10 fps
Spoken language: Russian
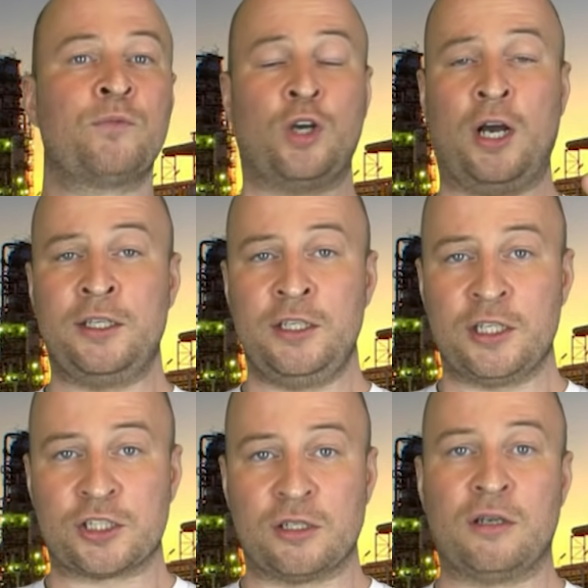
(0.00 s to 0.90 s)

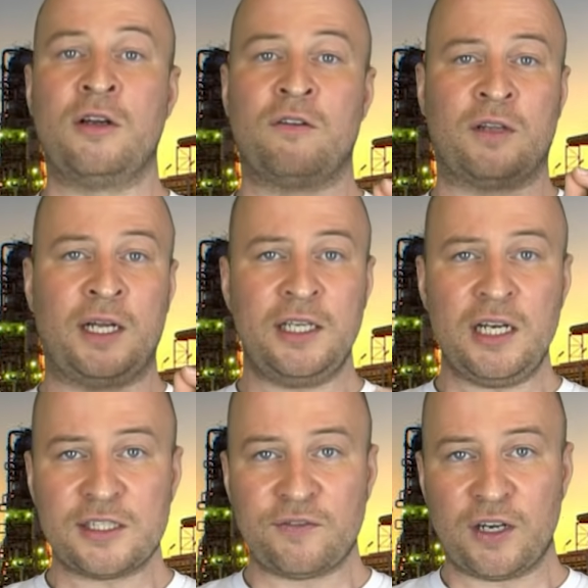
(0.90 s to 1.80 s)
Конечно,
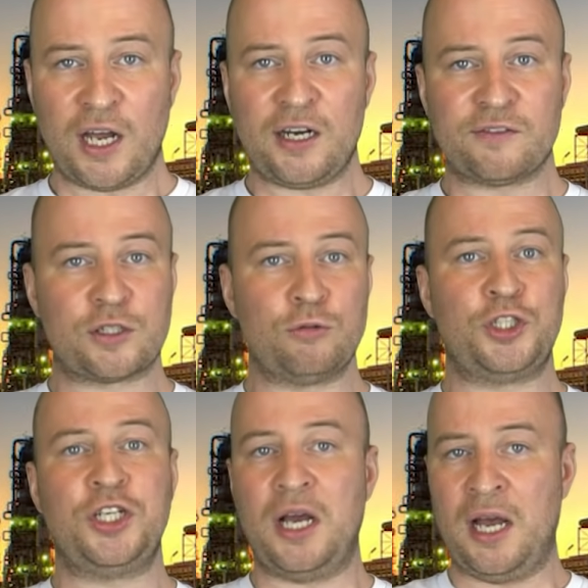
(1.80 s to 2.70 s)
Владелец Феррари в
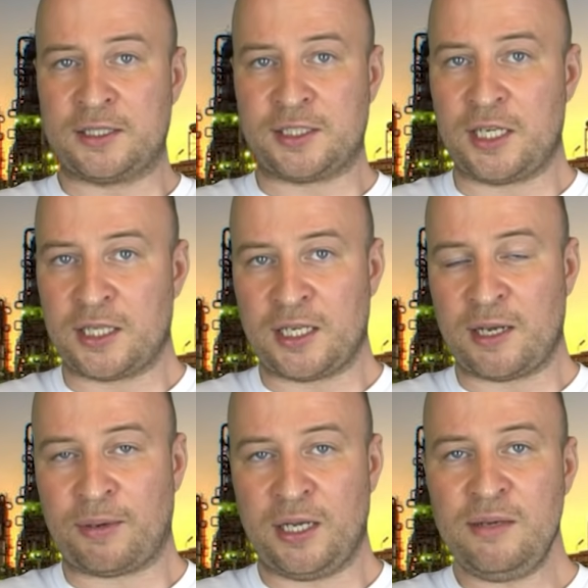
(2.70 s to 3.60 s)
случае экстренной
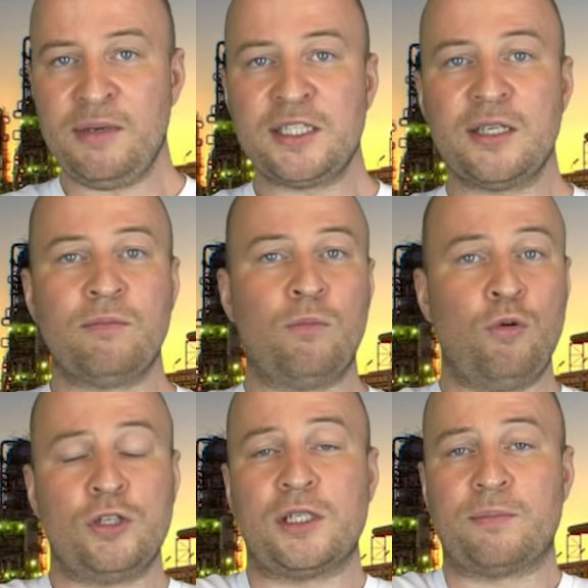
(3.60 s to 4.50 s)
необходимости
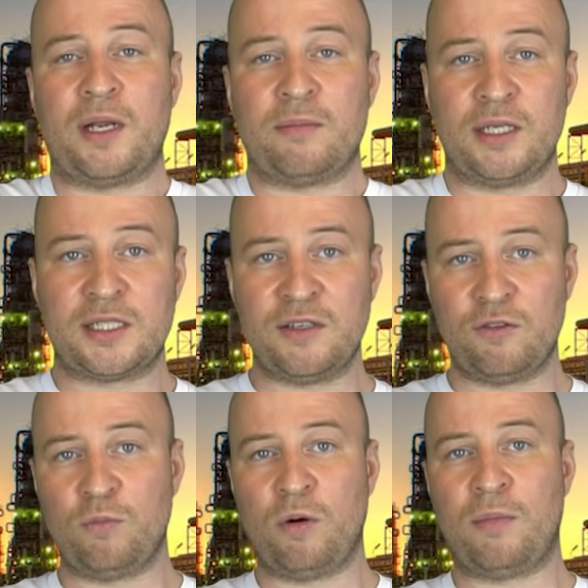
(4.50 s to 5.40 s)
может приобрести
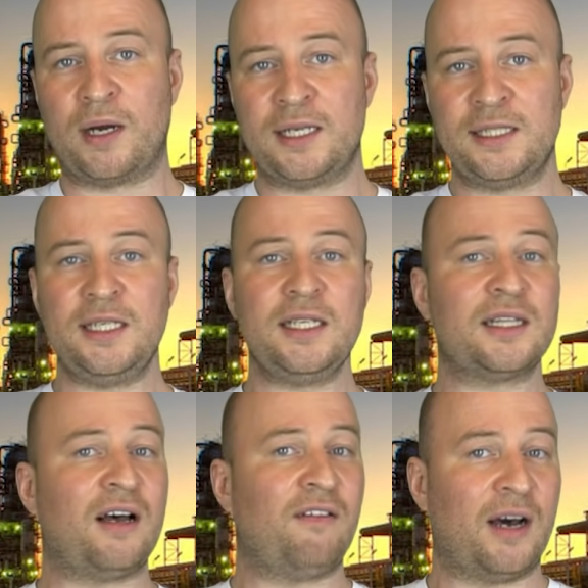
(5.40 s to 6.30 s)
в любом магазине
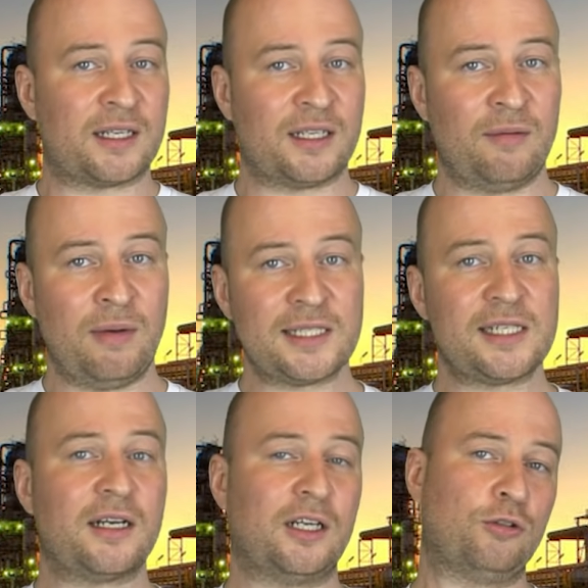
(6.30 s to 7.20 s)
товарное
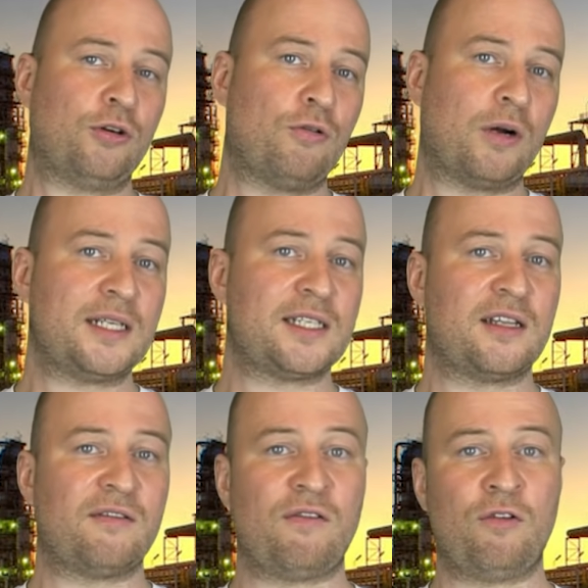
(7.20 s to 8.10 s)
масло, которое
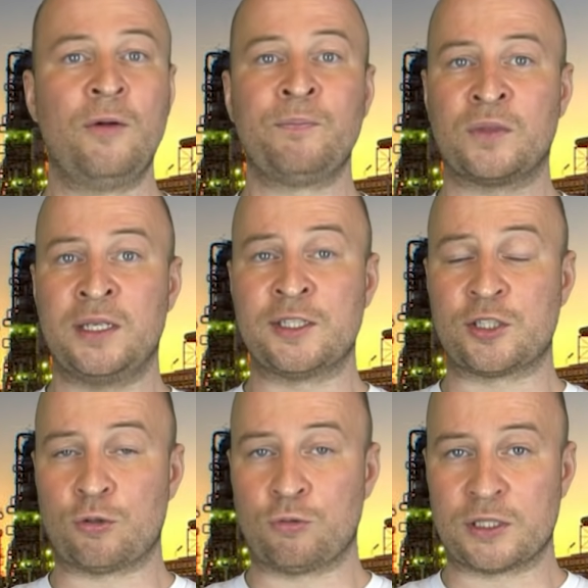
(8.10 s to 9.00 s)
указано в его
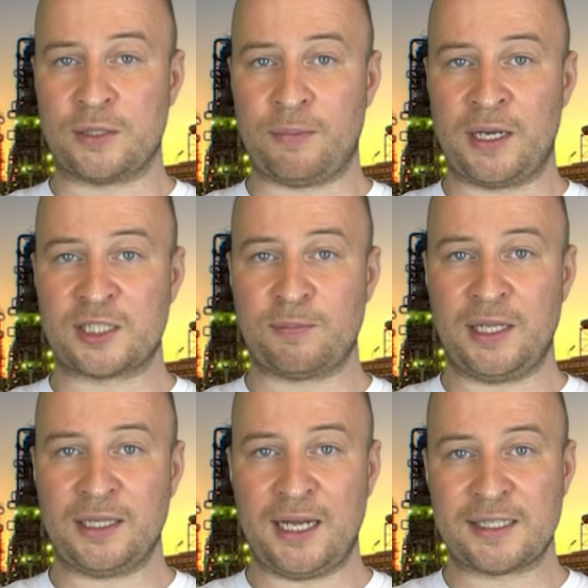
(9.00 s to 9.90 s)
инструкции по
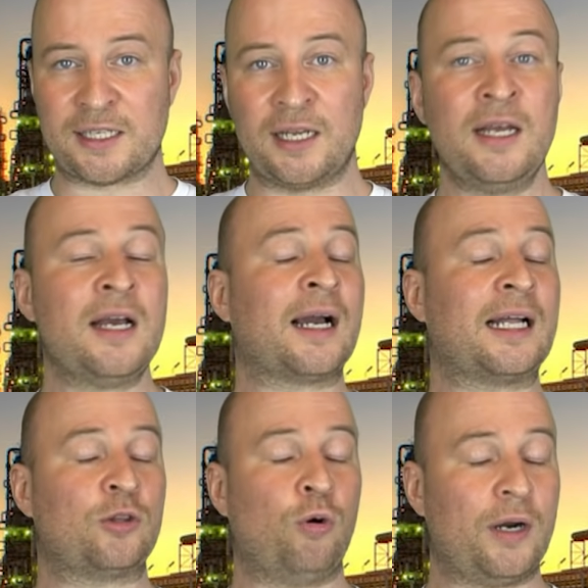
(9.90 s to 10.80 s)
эксплуатации,
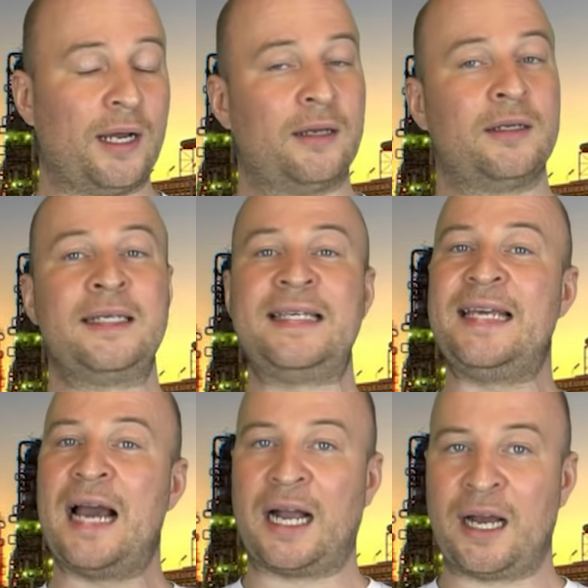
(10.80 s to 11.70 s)
которое
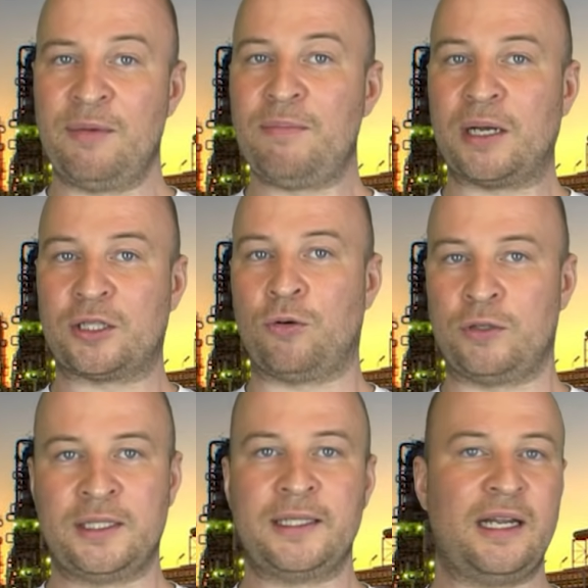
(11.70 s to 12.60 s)
якобы
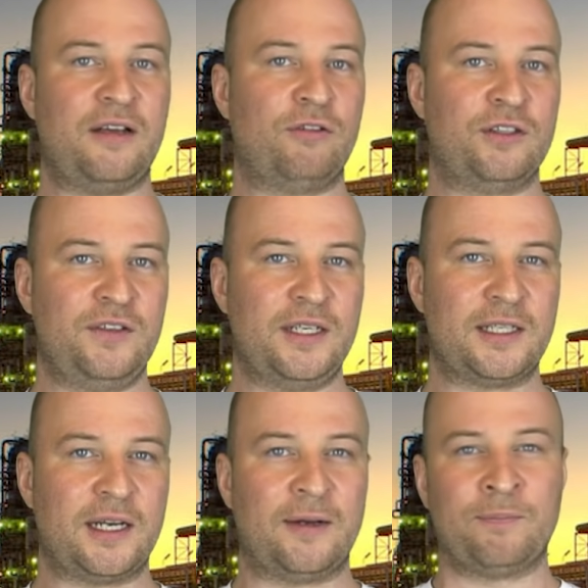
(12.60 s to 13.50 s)
подходит для его
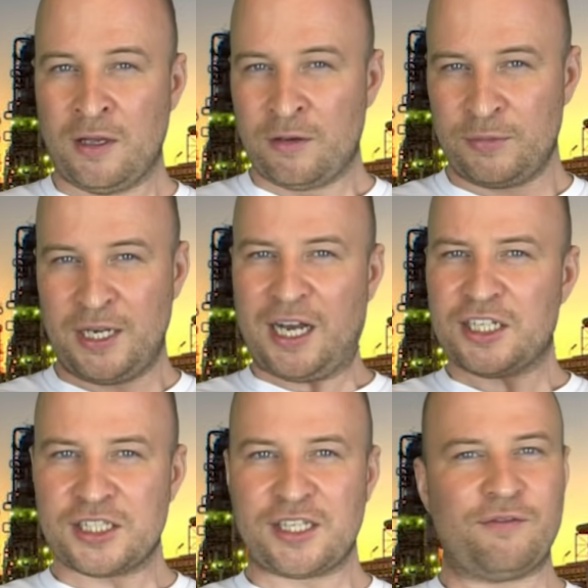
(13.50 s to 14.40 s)
двигателя. Мне
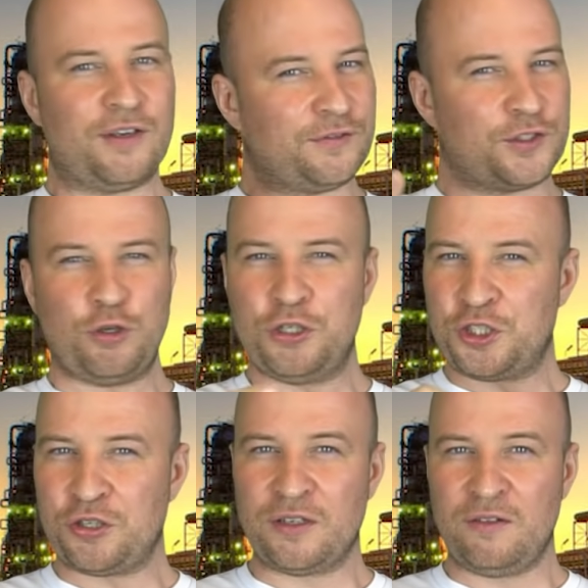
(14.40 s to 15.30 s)
кажется, вы все
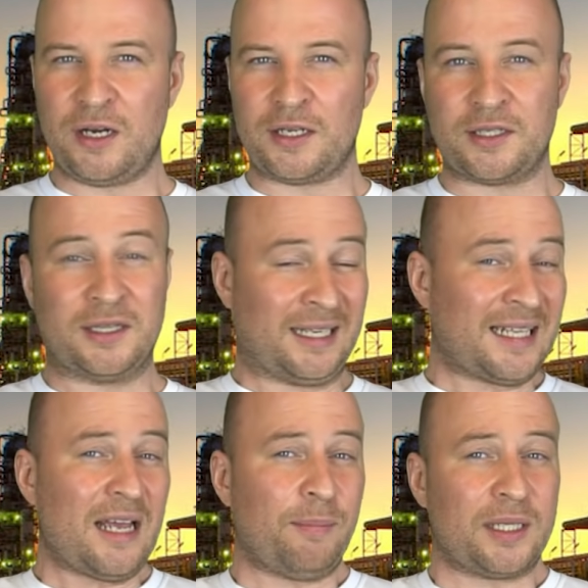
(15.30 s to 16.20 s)
еще не верите. Тогда я